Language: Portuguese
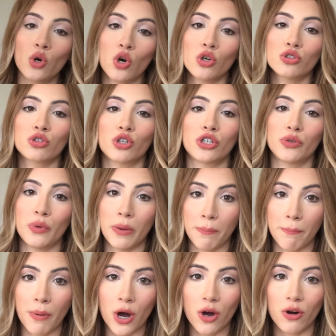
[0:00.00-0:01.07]
contorno em
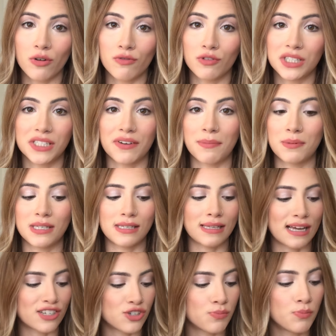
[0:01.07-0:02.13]
pó, você vai
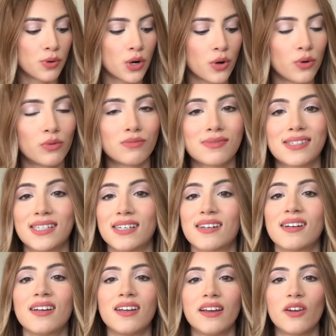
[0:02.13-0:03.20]
precisar de bronzer,
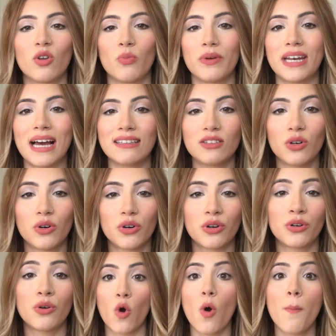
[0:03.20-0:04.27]

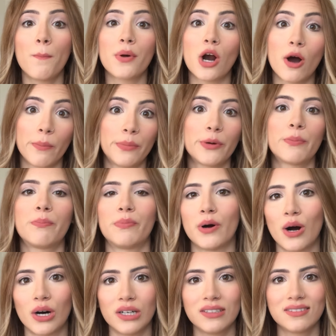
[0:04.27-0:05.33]
iluminador, o próprio
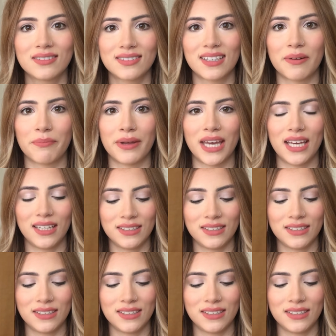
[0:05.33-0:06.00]
pó também.